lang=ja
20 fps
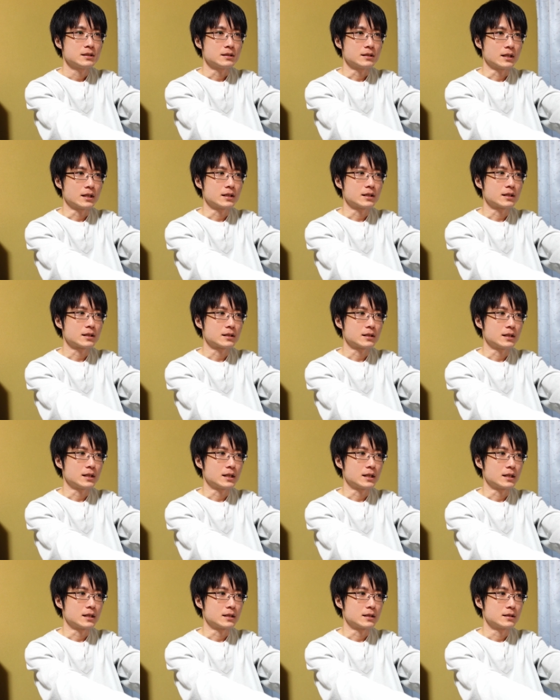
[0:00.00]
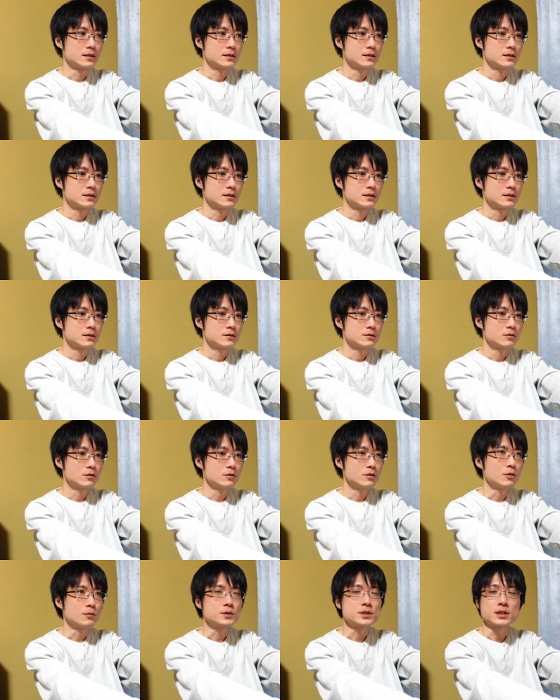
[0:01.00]
ね、なんかそういう
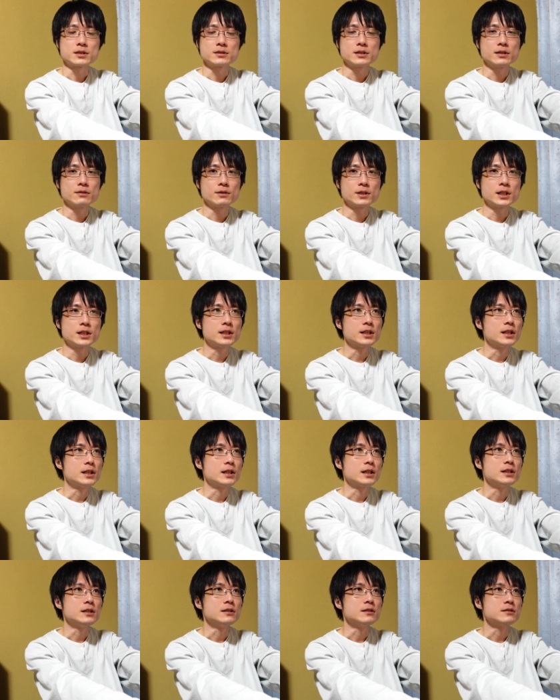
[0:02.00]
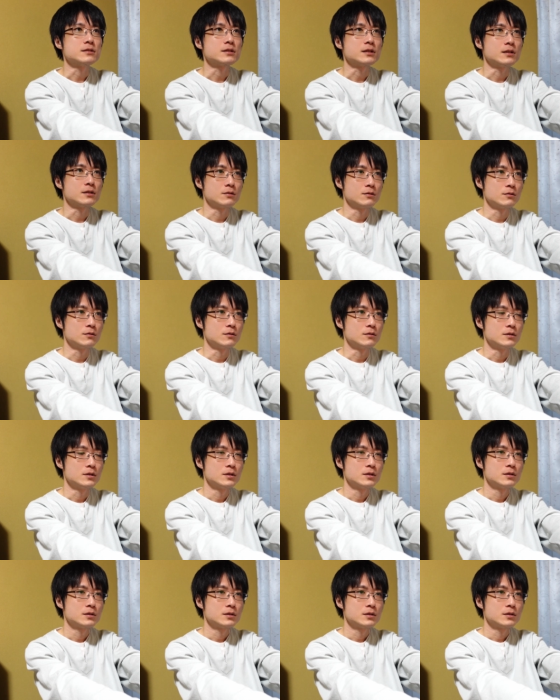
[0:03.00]
のも撮影はできてないんですけど
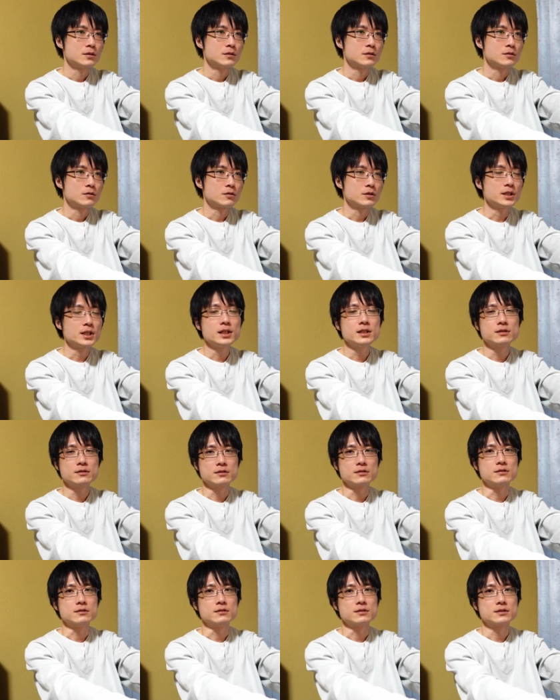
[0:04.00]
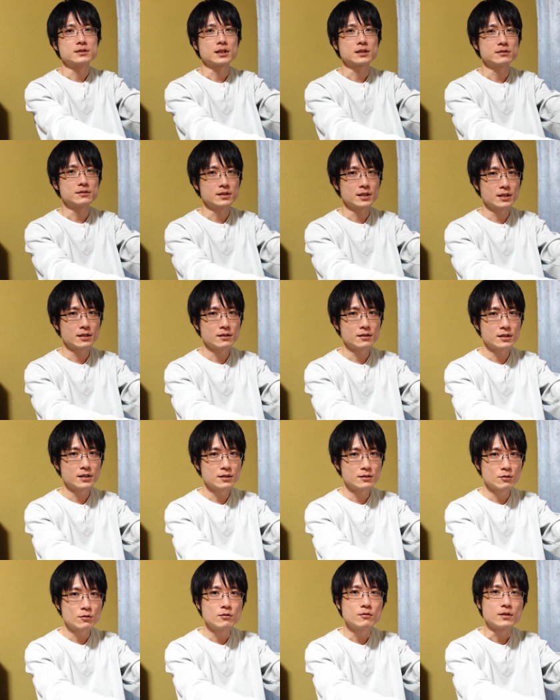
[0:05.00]
とりあえず撮影
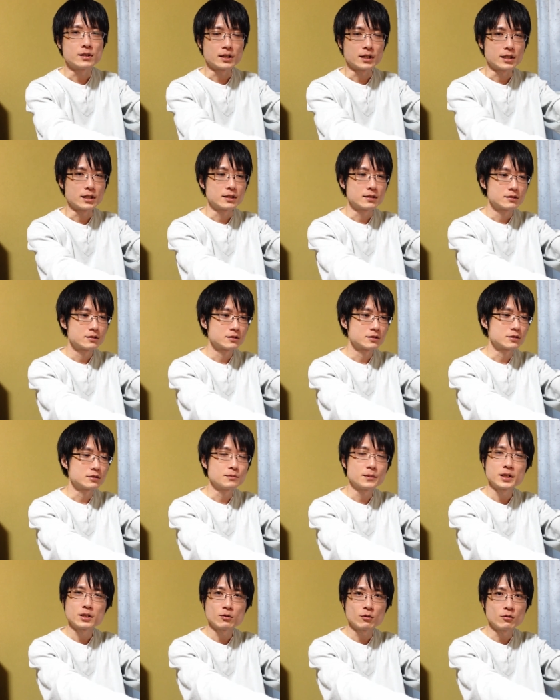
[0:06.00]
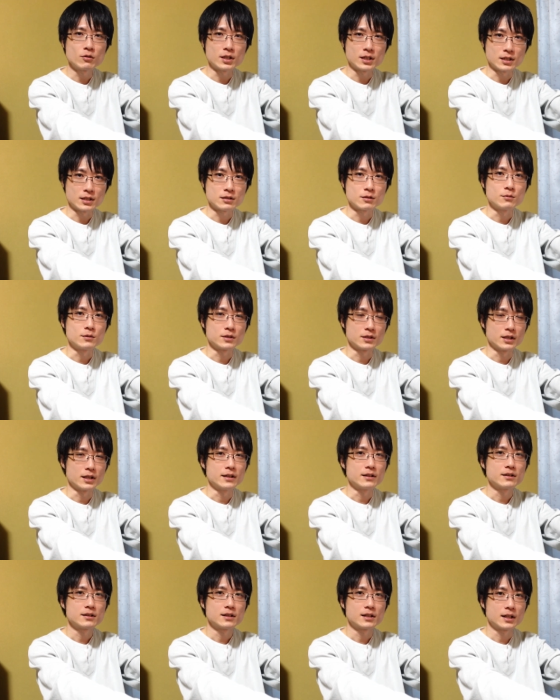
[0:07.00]
の方はね進めとこうかなと思って、
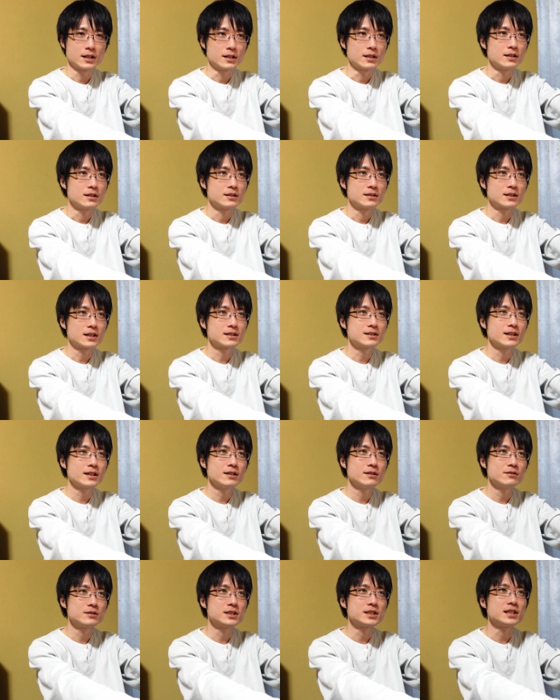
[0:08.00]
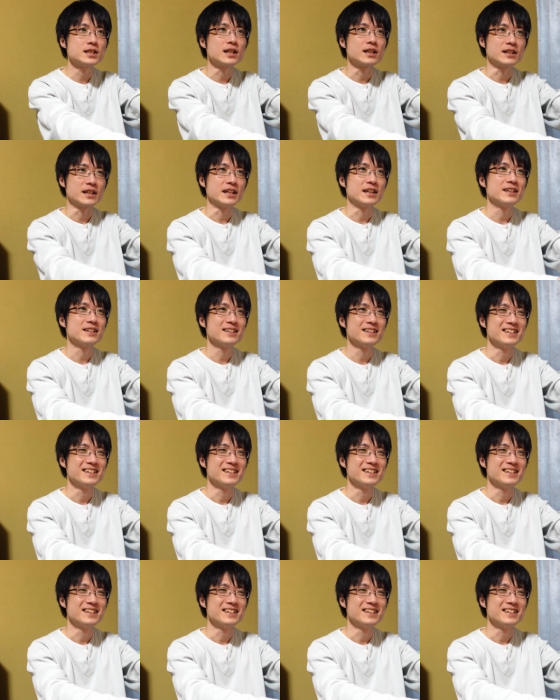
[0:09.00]
はい、出せる時期がね